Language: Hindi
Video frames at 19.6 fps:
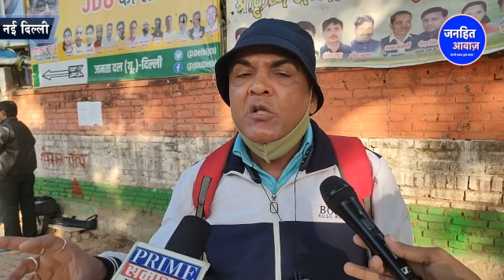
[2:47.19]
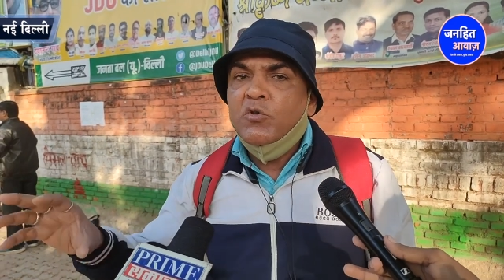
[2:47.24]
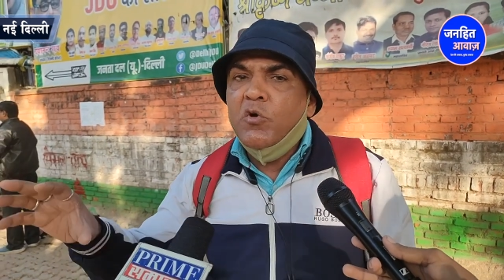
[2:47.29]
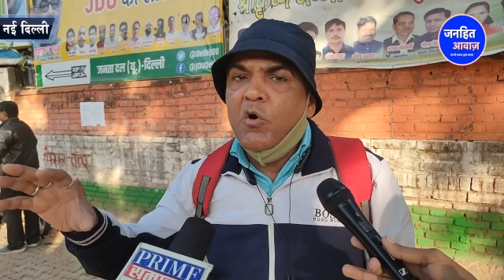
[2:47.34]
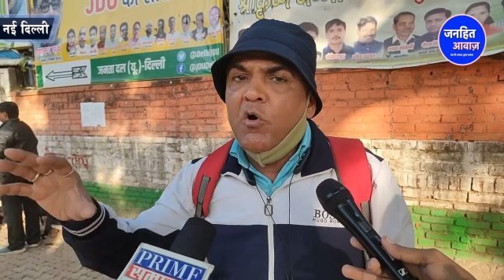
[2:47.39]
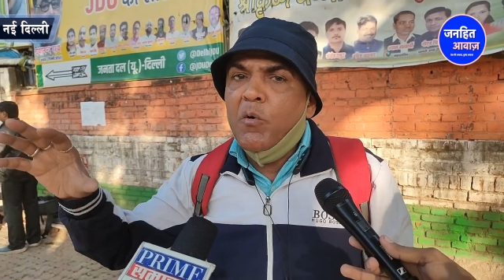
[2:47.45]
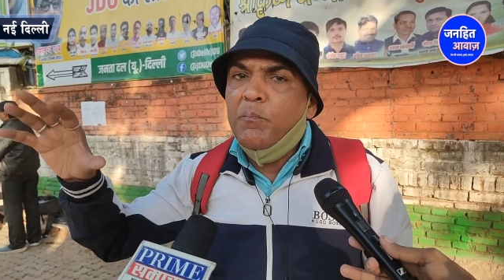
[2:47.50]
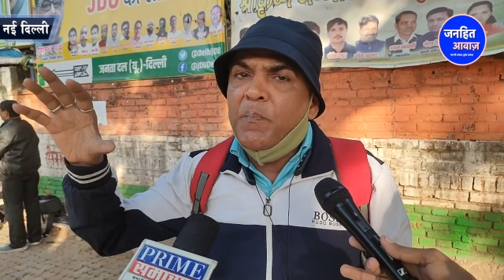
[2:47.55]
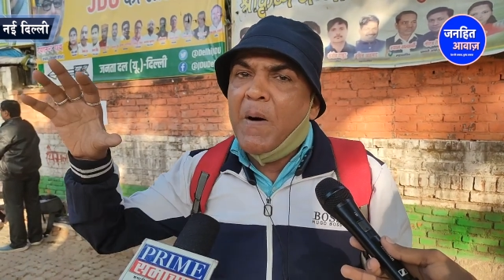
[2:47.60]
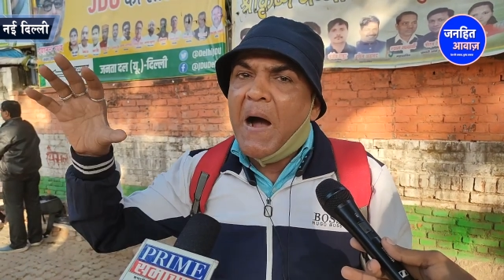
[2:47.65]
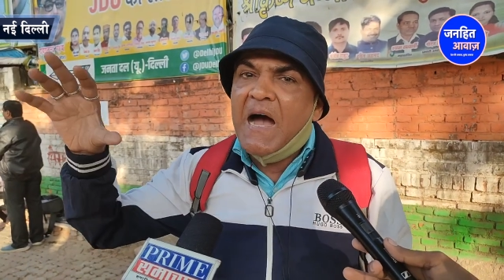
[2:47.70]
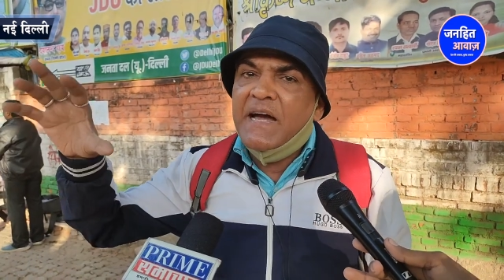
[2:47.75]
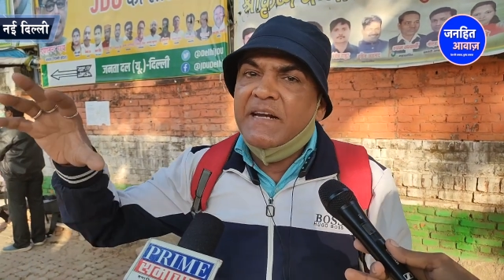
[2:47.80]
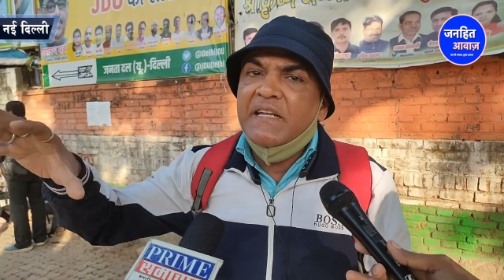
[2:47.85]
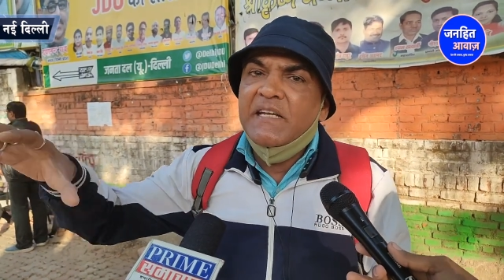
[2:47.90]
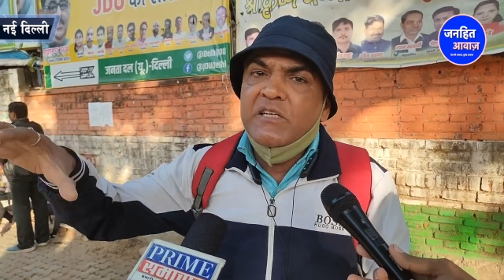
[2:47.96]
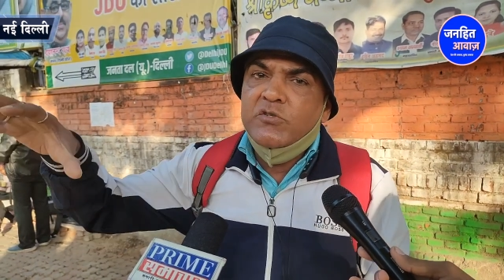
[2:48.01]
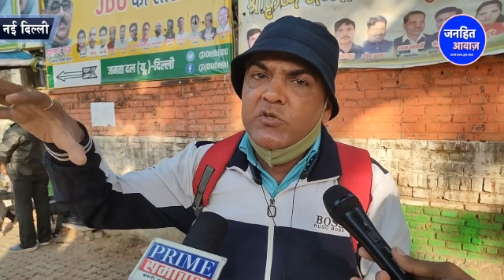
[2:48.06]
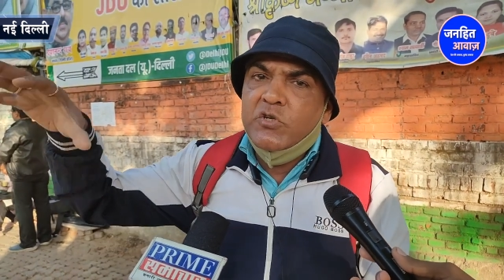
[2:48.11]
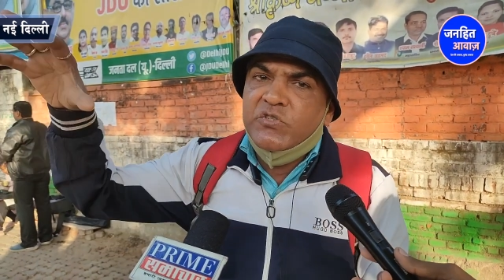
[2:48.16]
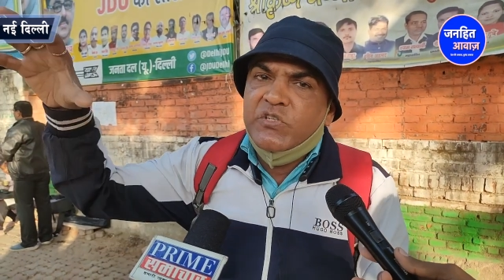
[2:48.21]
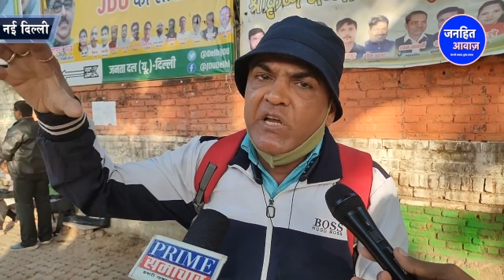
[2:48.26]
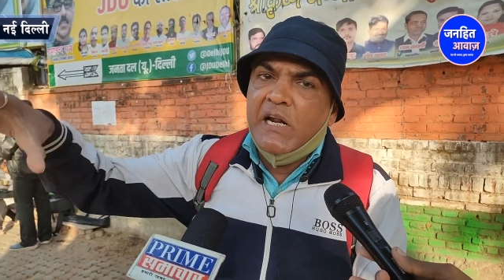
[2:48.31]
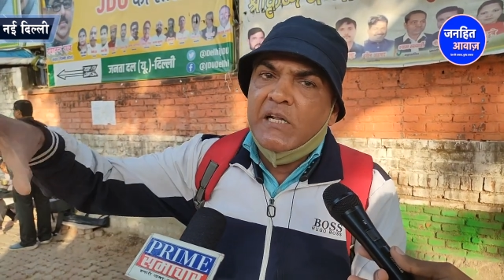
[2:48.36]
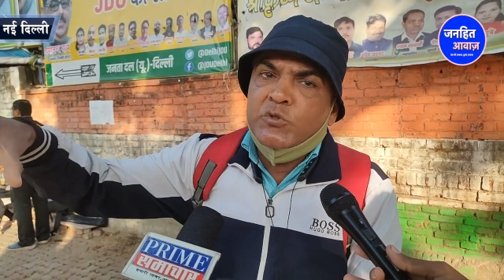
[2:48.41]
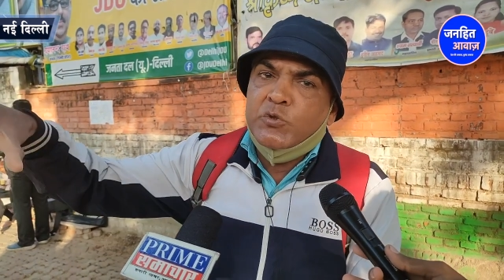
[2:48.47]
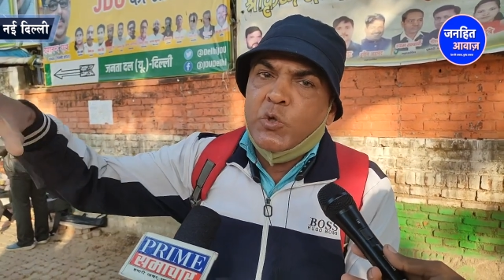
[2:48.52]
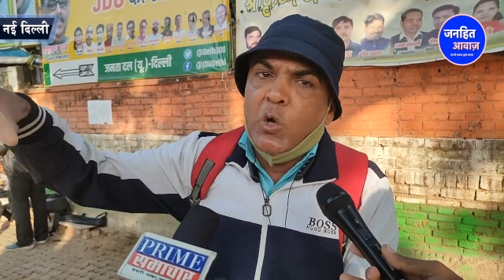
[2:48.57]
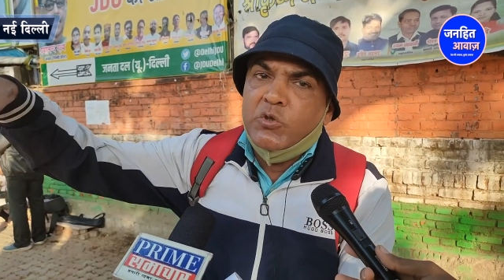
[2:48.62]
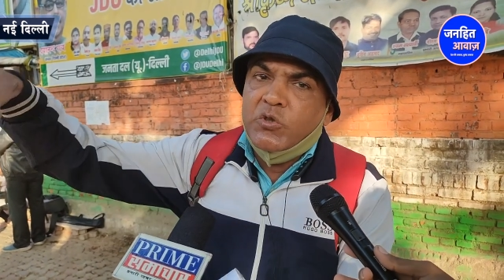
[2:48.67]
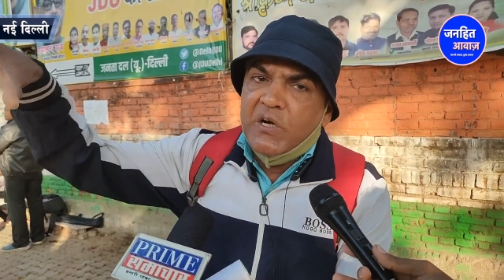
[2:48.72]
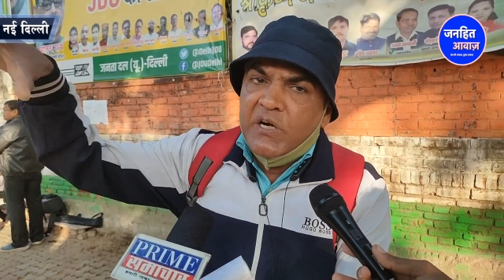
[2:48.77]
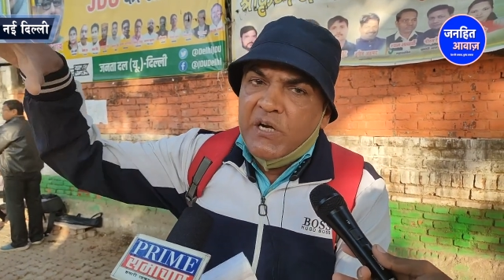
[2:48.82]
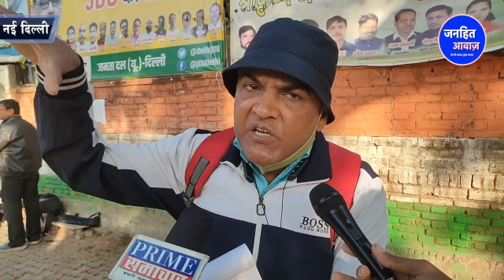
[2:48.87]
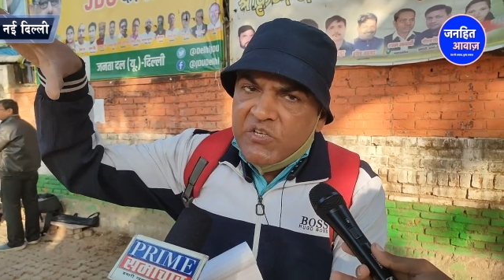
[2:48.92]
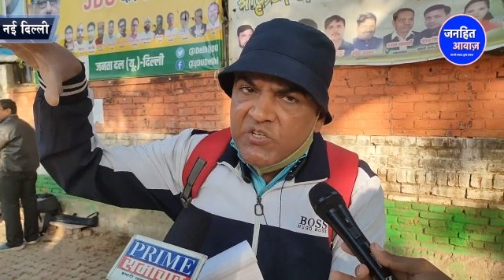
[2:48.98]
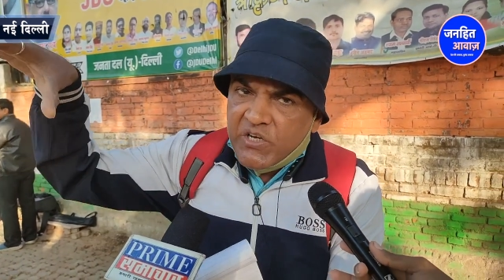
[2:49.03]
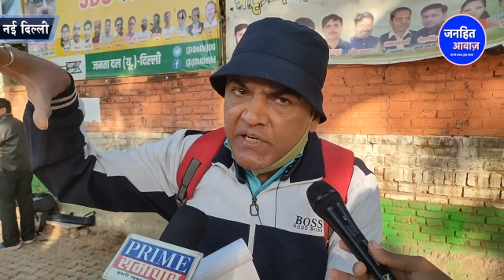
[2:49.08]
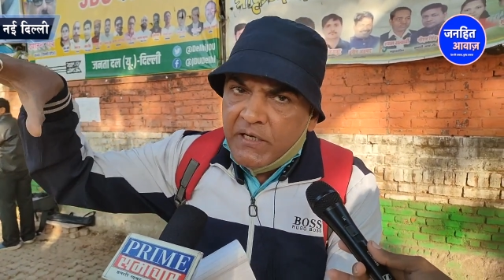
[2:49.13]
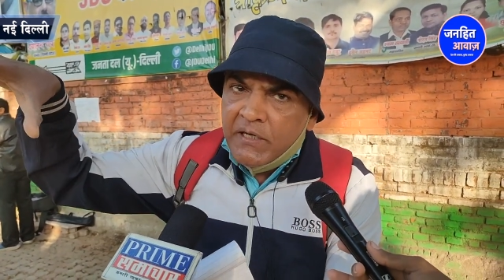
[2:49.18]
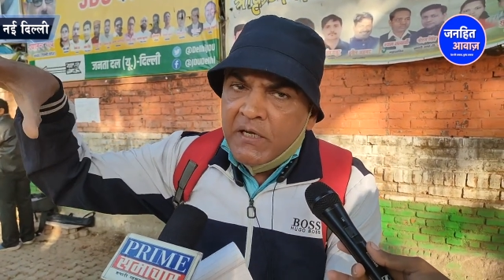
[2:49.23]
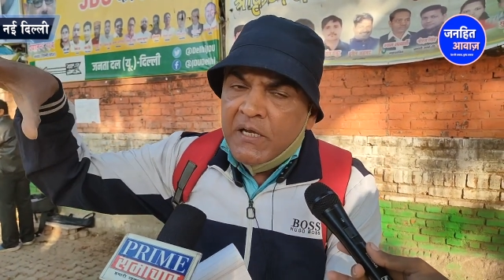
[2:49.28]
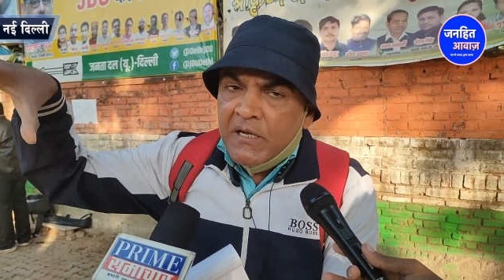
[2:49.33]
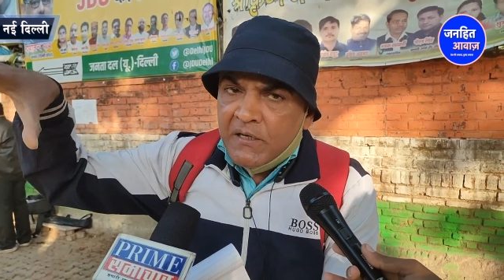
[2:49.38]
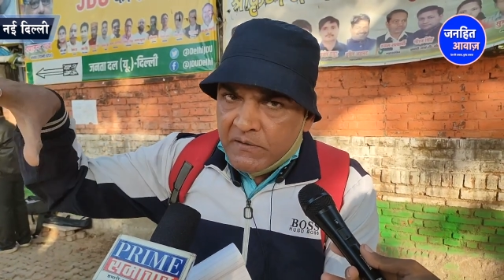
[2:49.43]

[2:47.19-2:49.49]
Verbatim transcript: तो पानी जो जल स्रोत्र नीचे